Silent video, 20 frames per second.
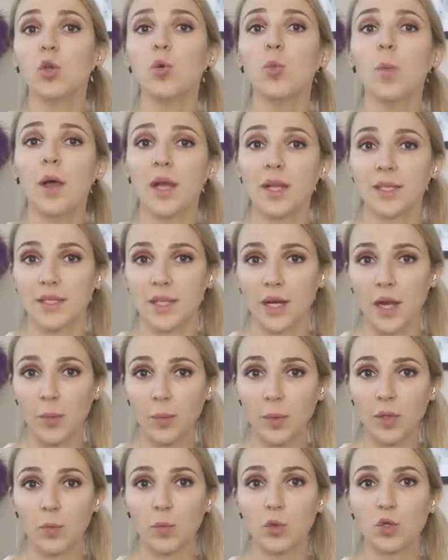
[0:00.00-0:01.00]
любая
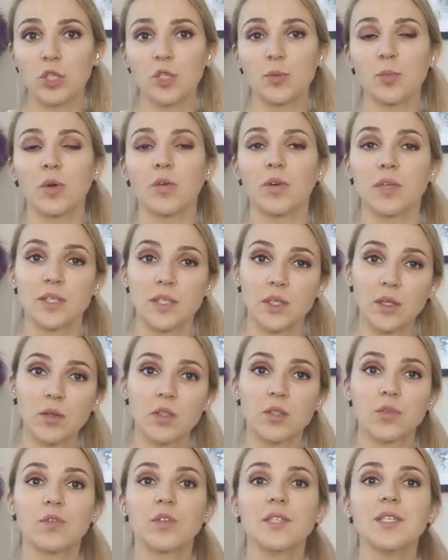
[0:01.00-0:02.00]
царапина может
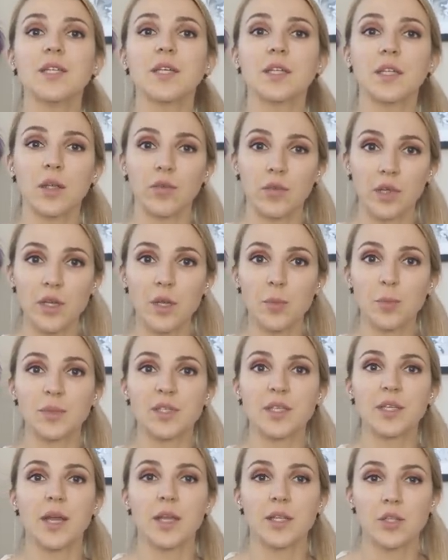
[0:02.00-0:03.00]
спровоцировать возникновение
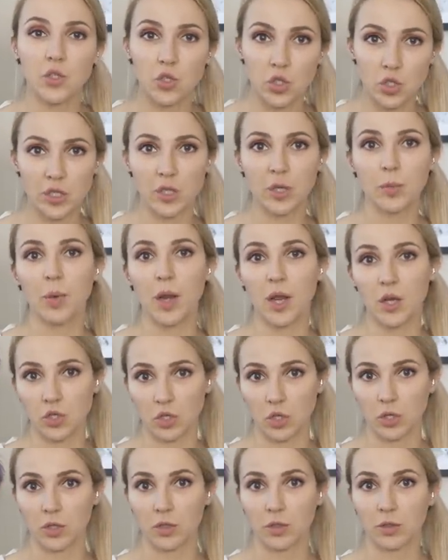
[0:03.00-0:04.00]
псориатических бляшек.